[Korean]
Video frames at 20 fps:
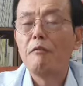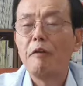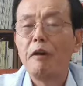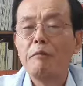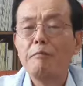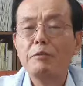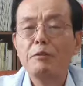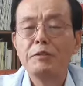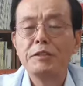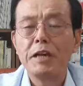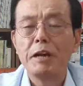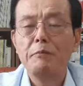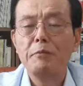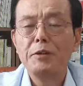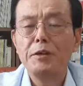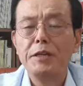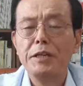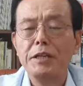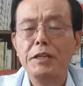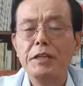외부
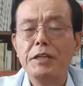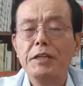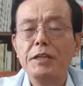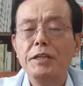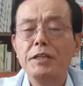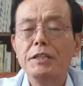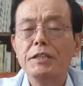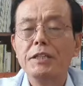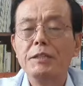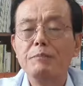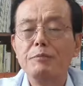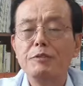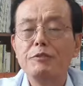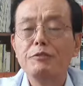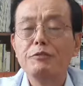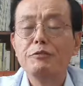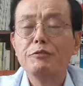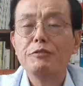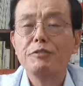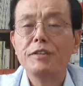자본이
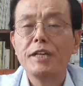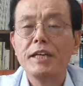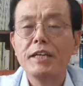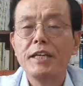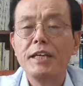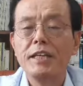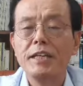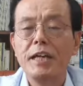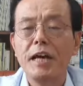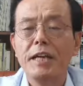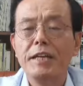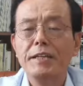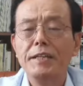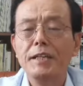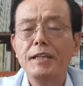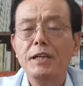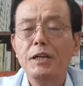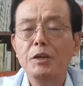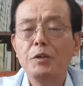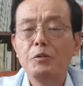집중 투자에
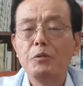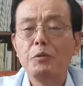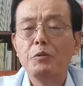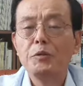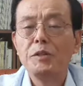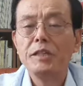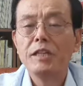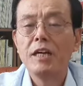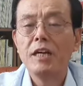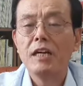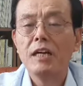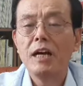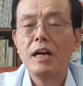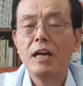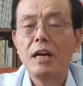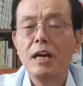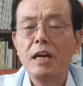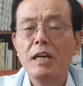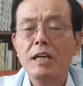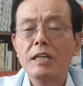의한
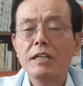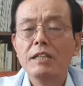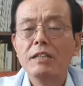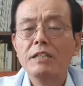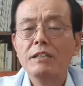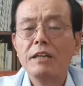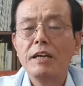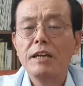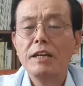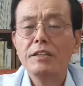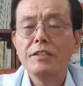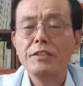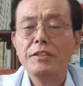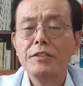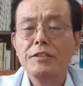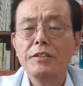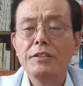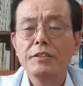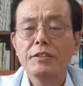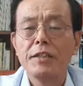도시화가 크게
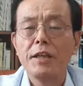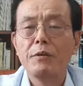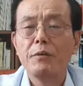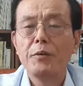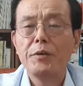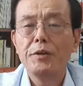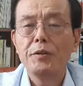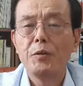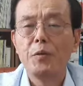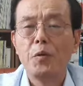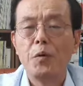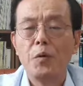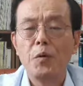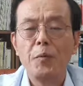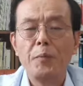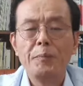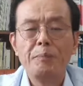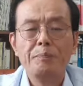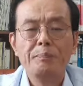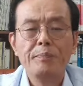진척되고
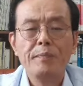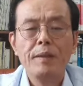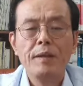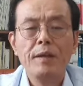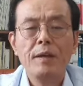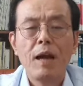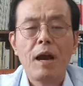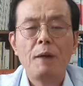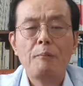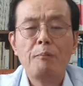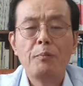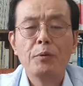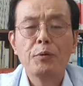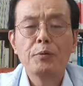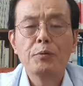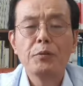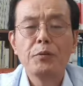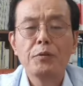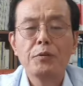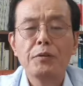있고
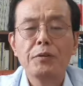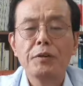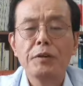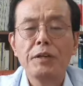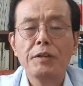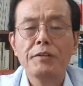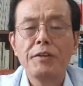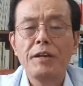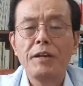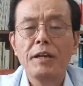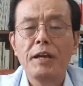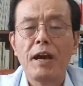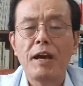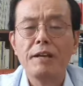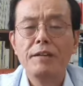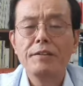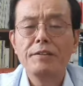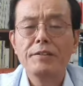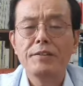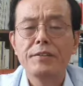앞으로도 그렇게 될
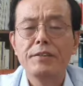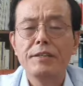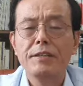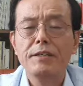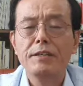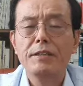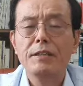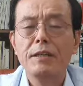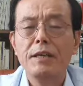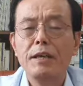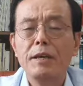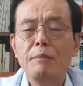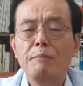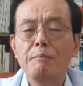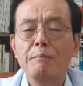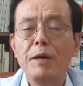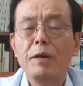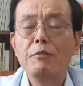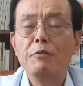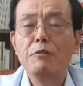가능성이
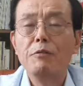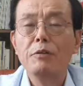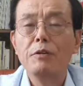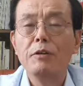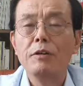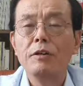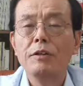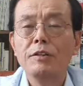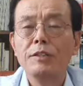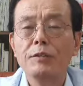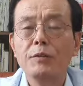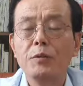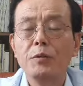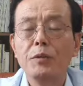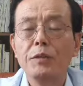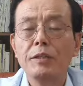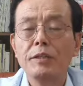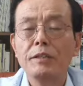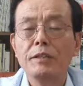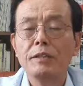매우
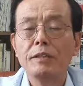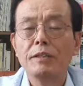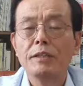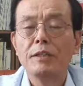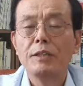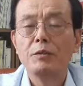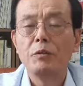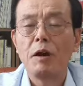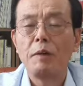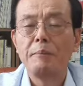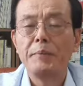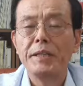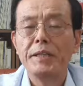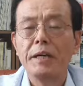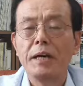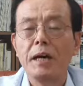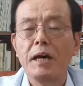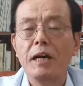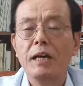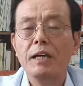커지고 있기도
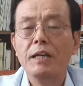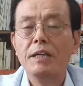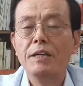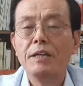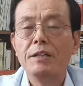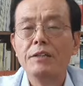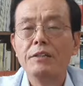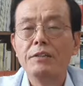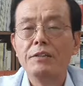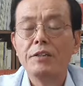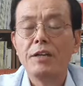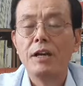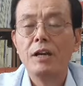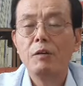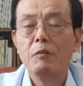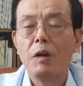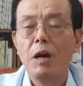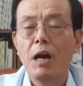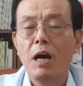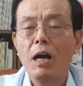합니다. 그
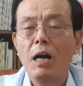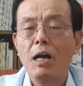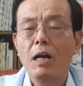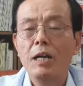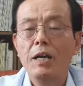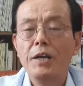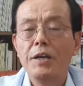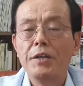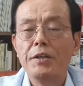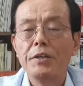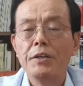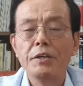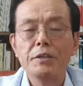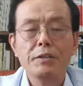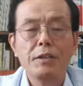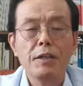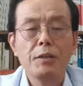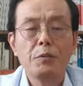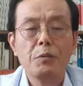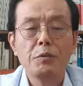결과
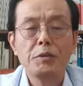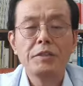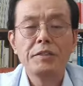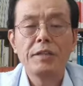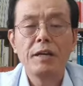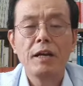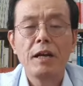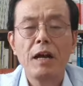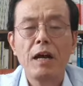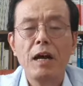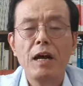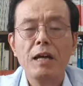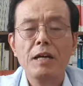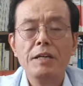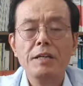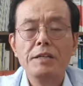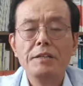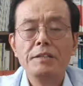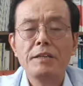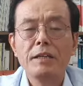역대 도지사가
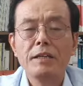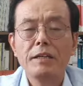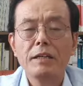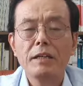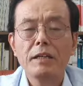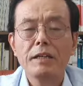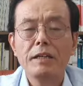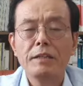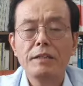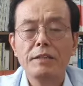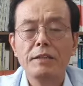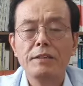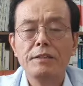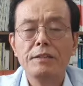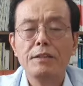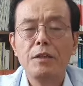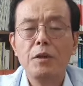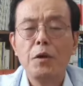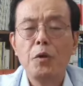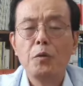
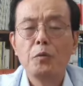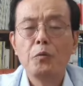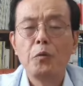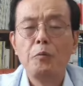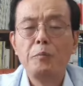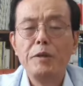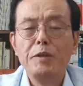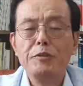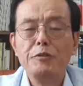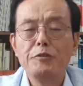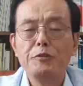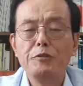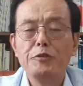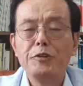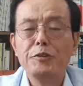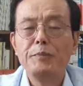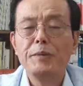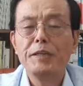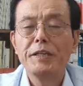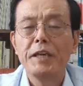생각했던 도민
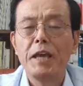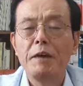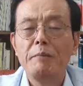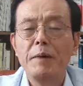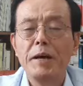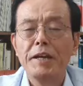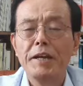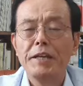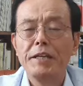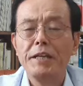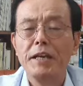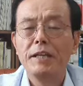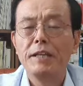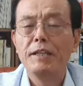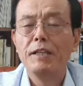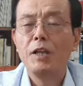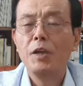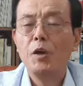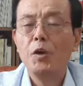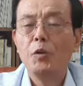중심의 개발에
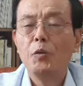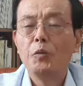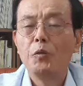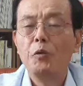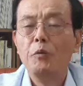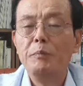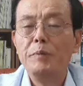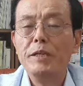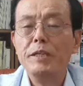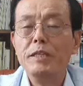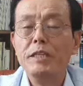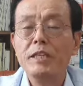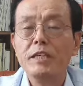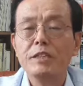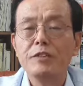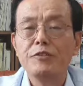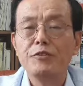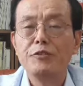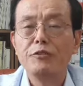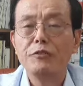의한
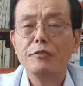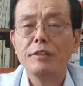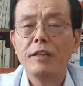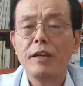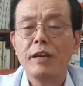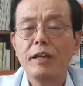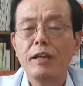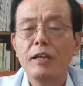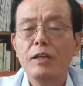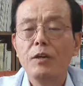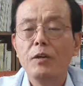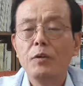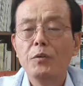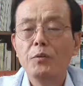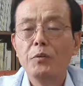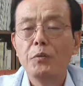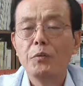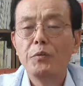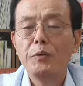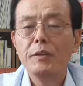도민익 중대
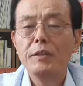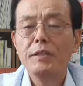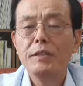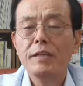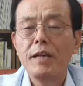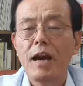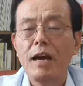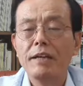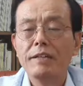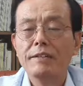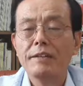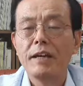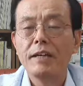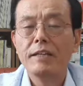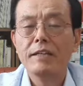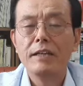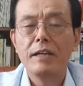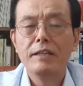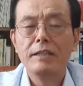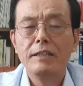또는
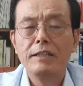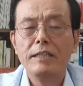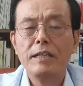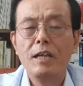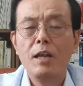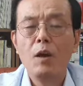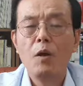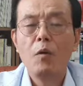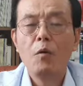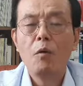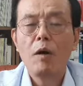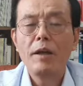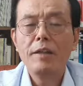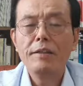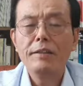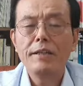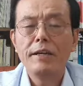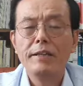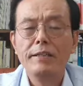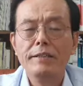향상이라는
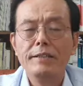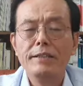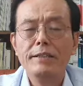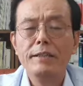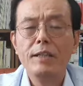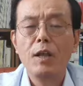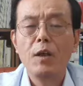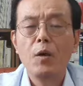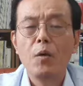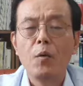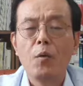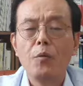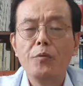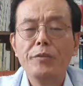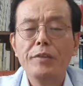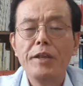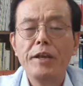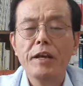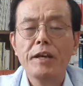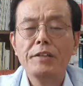환상은
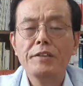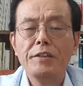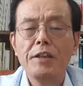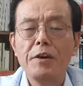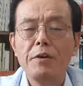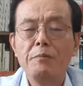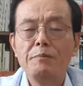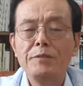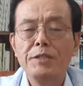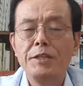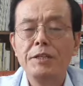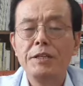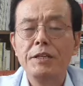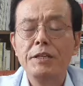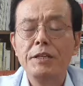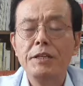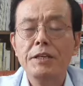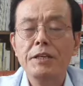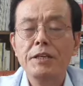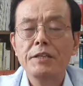온데간데
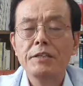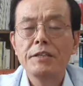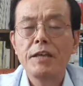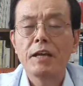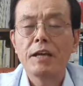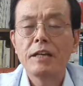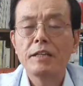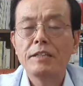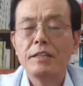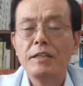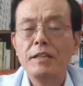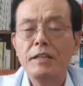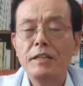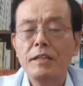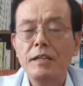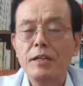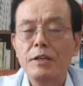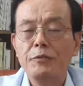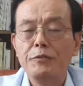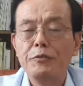없이 사라질
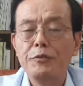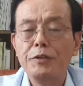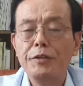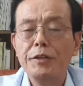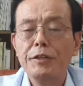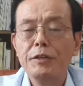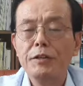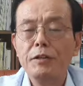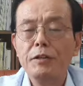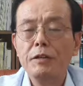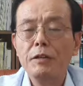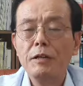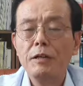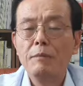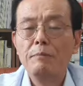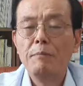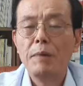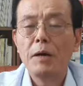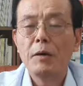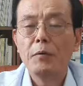위기를
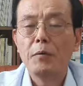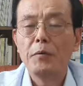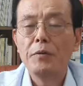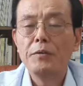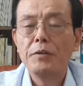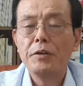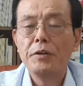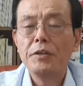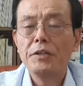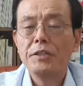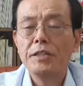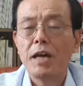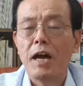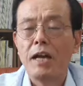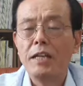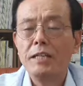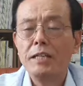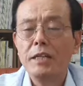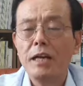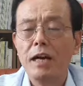막고 있는 것이
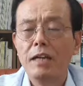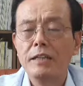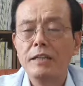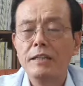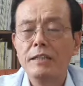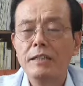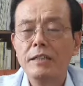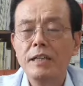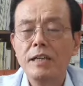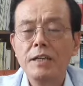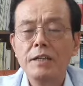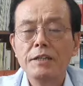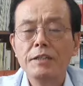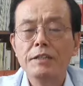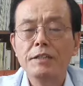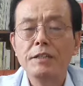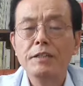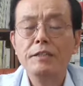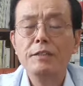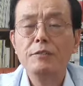아닌가 하는
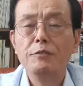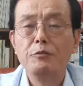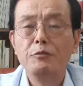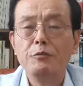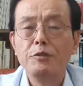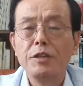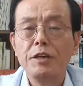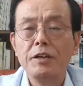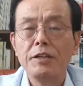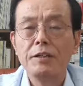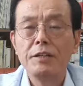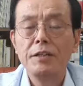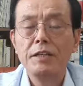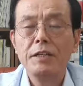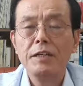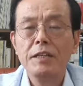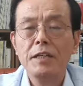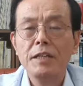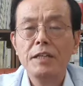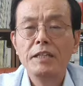그런
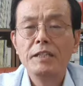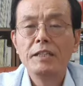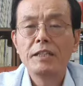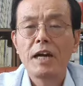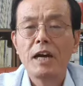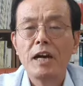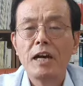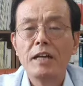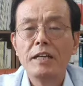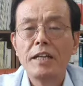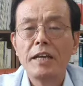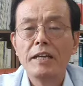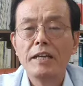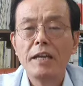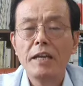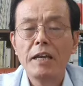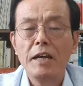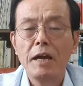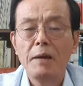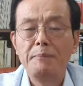우려를
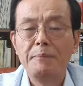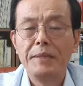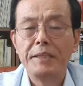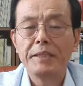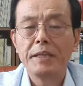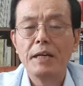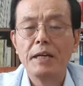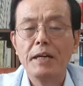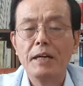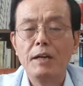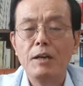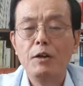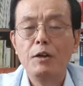자아내게 합니다.